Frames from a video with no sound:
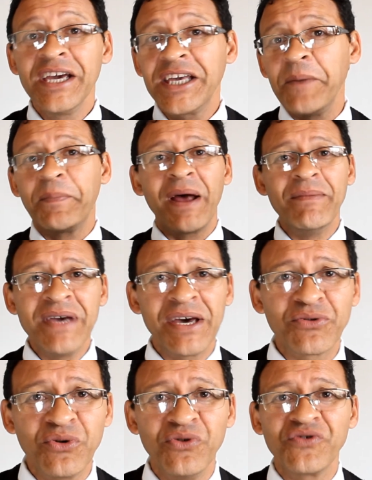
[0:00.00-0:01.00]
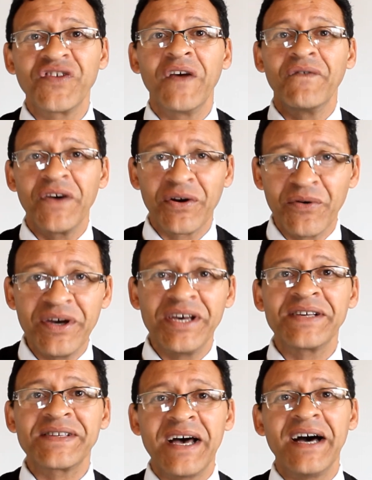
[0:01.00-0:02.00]
que para mim é tudo sem vergonha
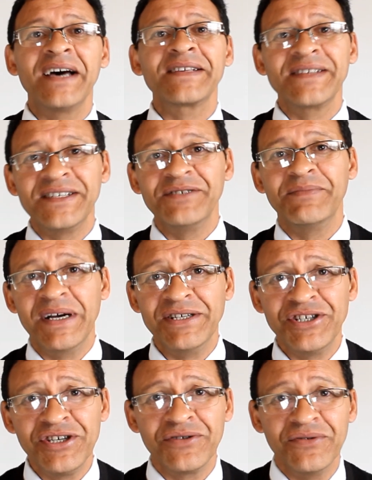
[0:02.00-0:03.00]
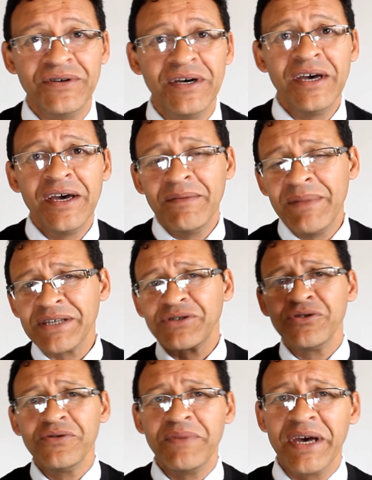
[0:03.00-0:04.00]
essa raça de bandido, mas
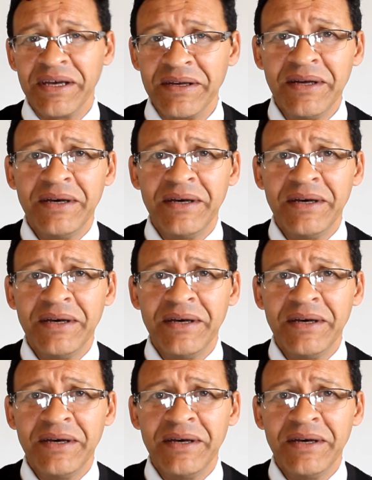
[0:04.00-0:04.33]
tudo bem.